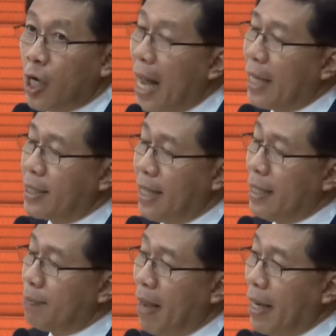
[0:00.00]
ก็ได้ใน
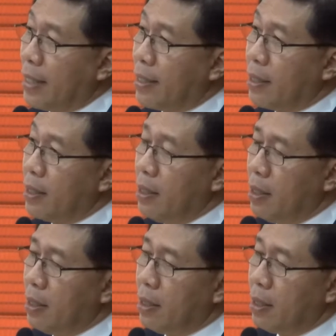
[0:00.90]
ขั้นที่8นี่คือ
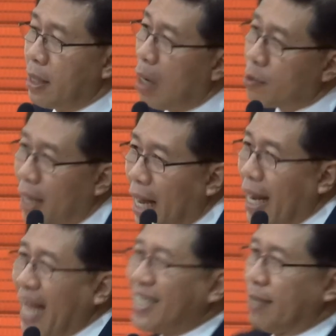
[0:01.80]
เข้าต
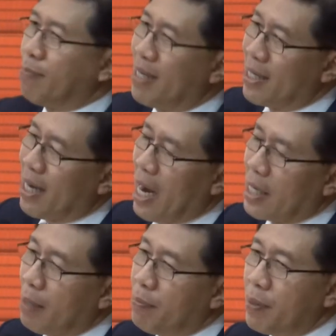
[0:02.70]
ลาด exit ไปในตลา
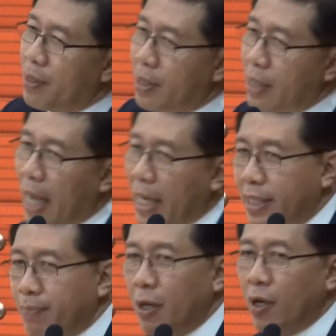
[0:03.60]
ดนะครับหรือ
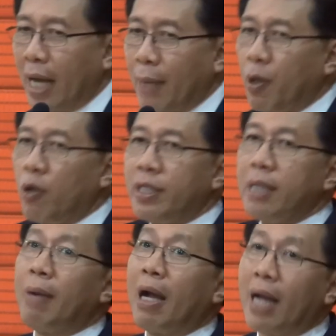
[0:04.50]
exit ไปโดยการมีคน
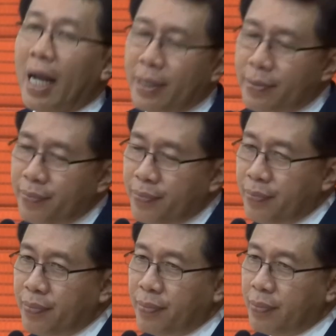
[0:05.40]
ซื้อไปก็ได้
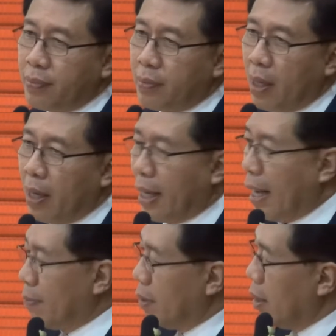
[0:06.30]

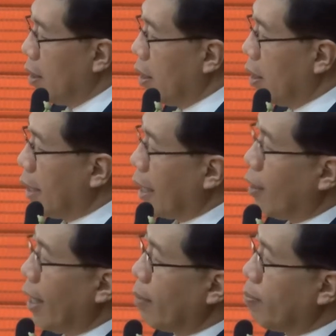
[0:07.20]
นะครับ
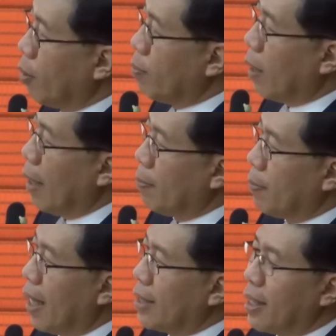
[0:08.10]
ท่านก็ได้ผลประ
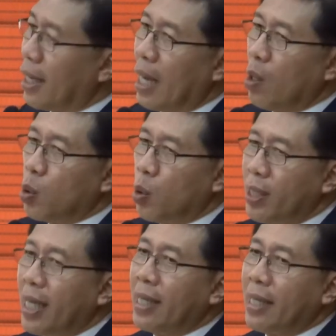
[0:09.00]
กำไรจากการลง
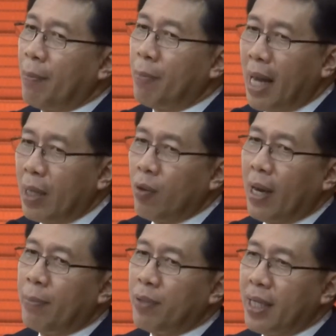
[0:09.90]
ทุนที่ท่านได้ทำมาใน
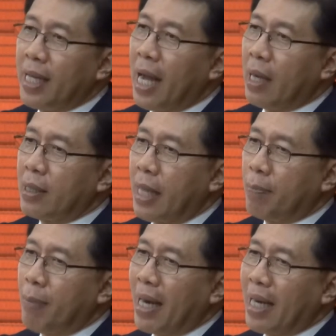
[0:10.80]
เวลาเหนื่อยยาก
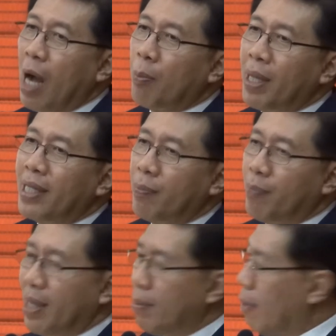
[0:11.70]
7-8-9 ปี 10